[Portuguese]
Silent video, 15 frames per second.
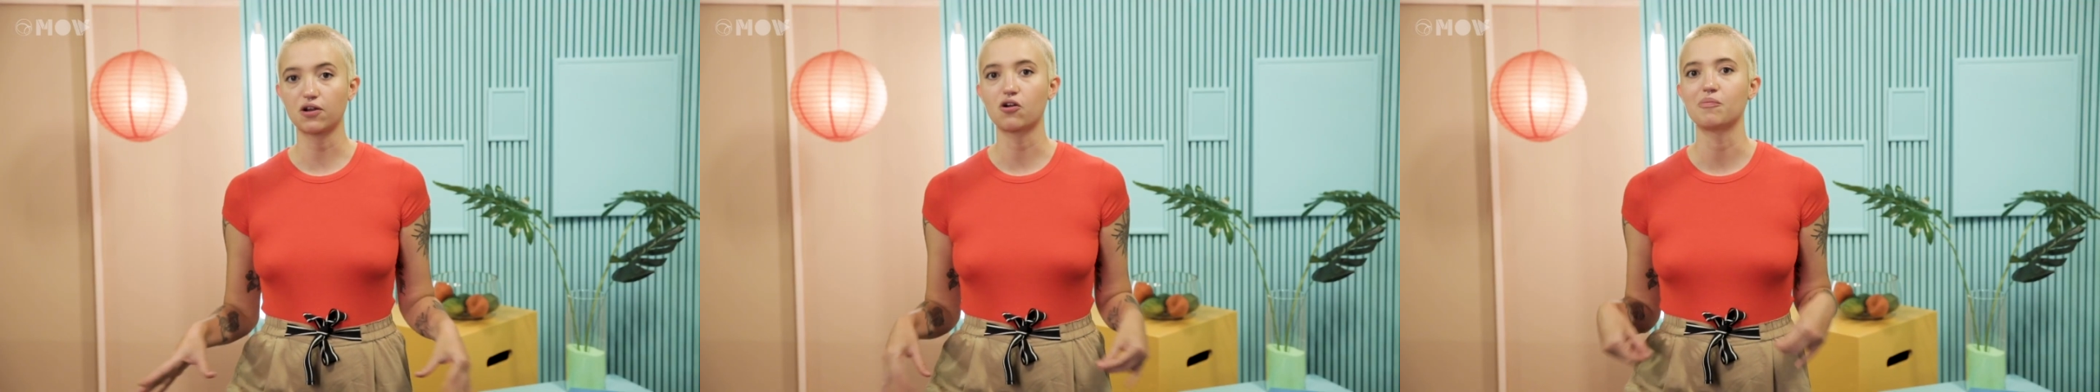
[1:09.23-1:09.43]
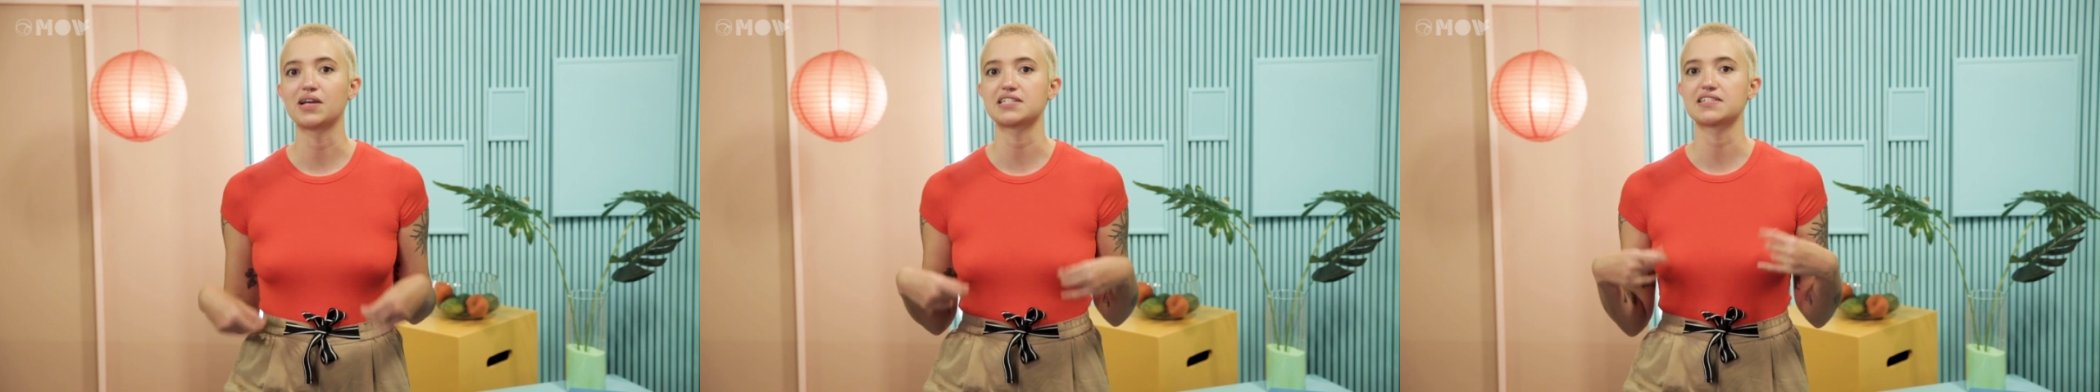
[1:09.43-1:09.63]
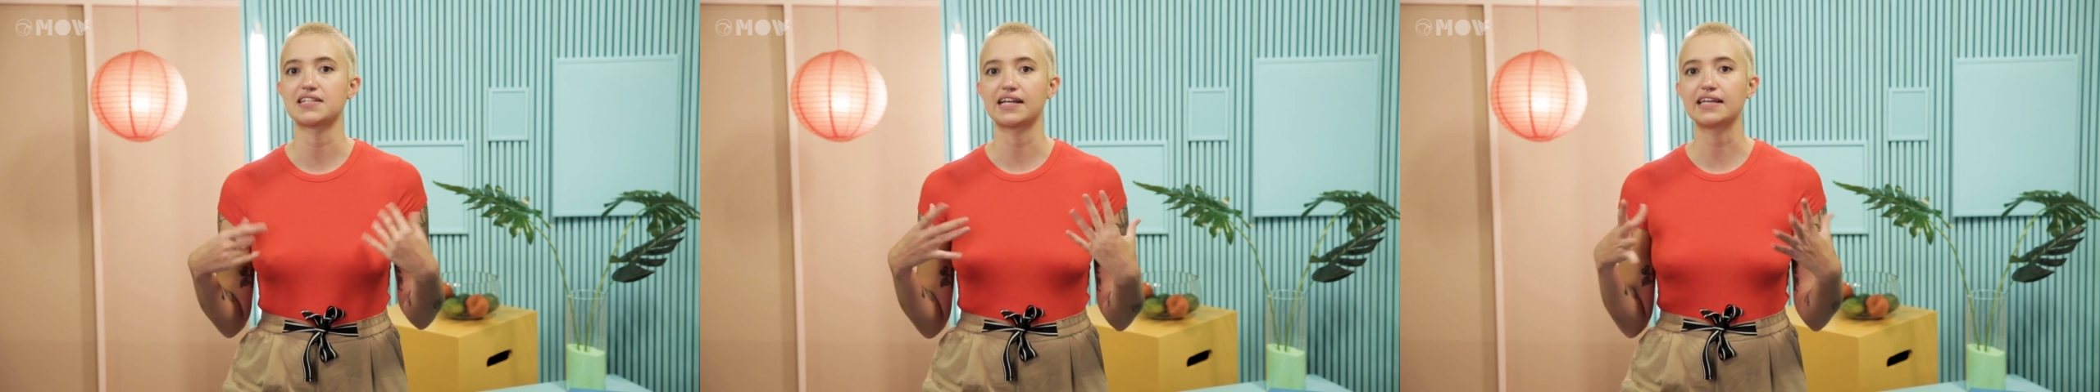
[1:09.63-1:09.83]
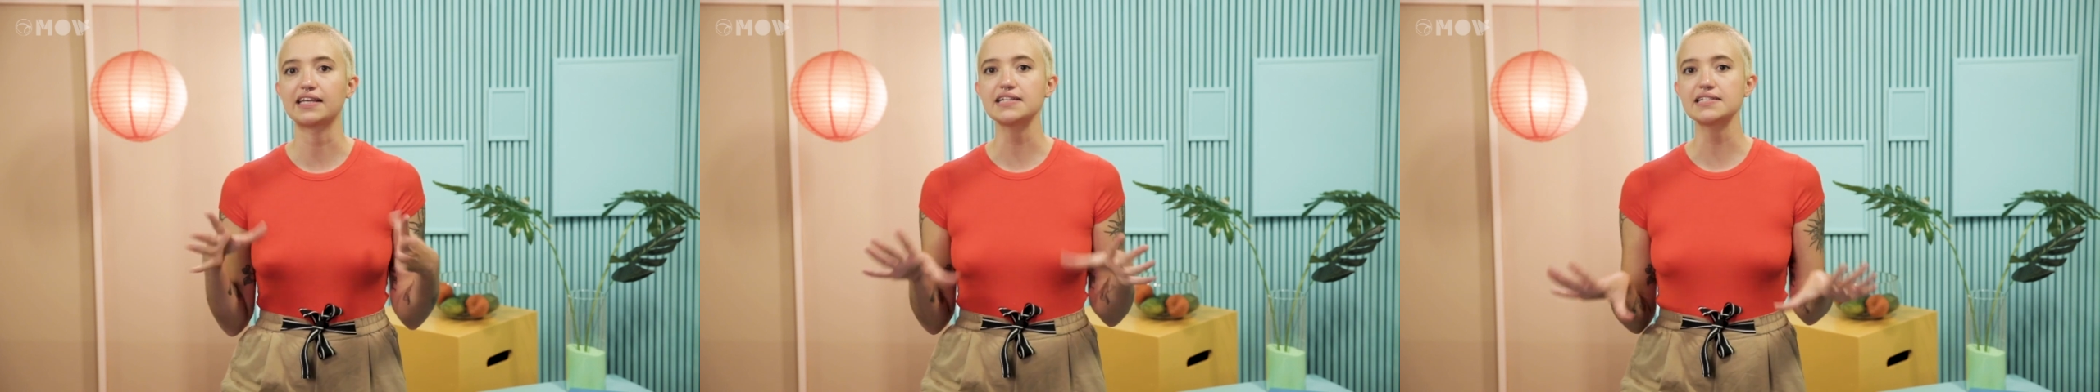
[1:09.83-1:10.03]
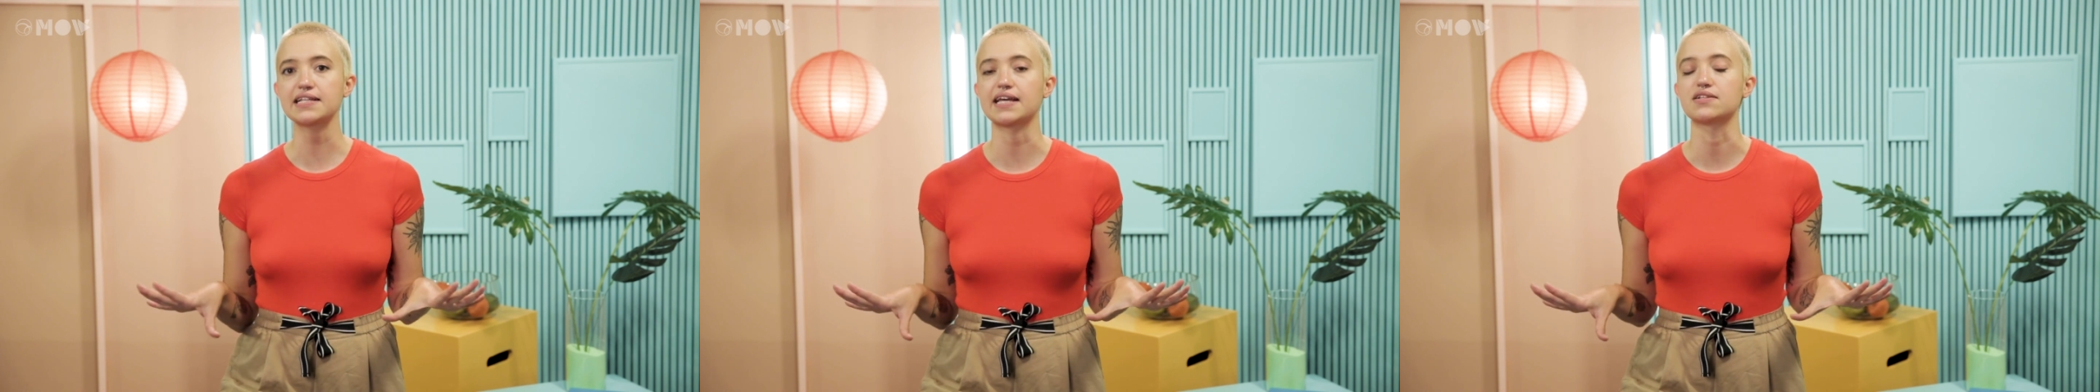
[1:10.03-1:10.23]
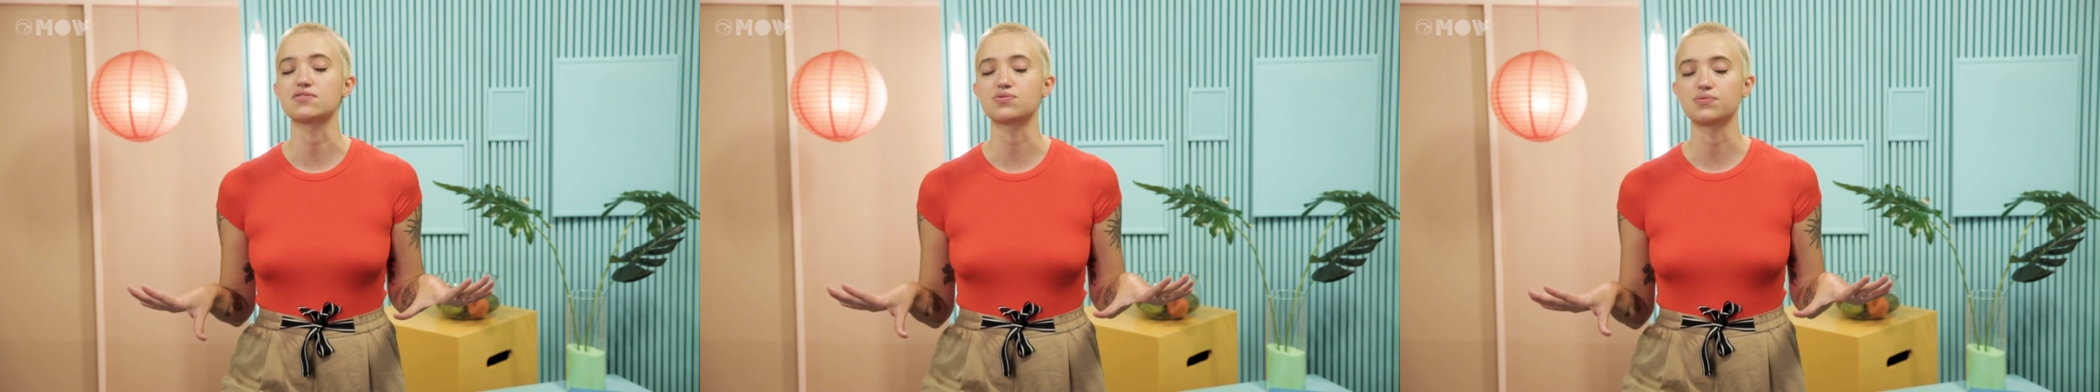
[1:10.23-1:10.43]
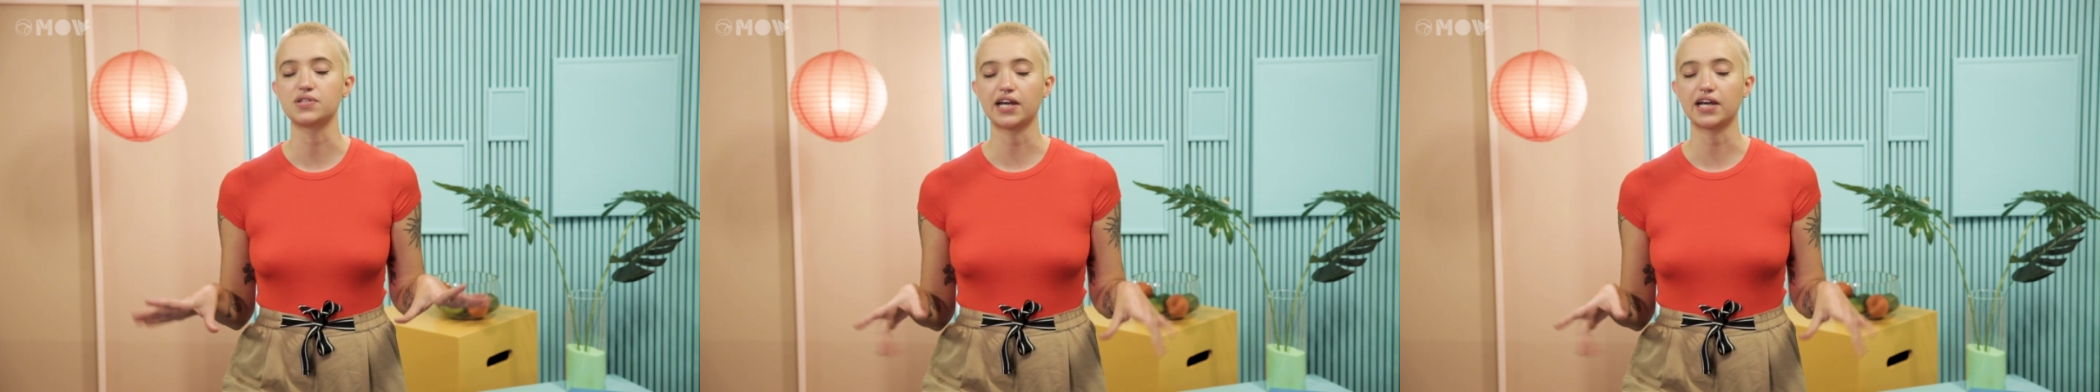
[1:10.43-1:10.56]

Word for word: começa a sair em excesso,